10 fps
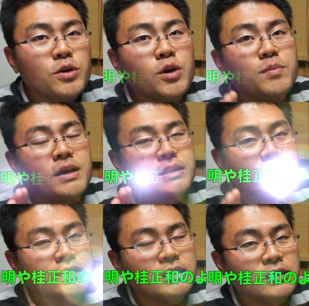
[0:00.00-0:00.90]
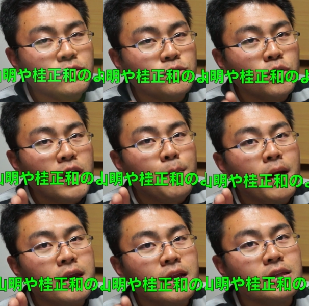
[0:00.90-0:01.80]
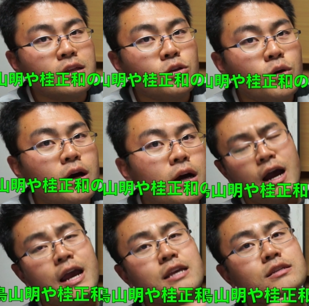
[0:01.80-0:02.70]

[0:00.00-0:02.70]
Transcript: 読みやすいし、その鳥山明さんとか、アイ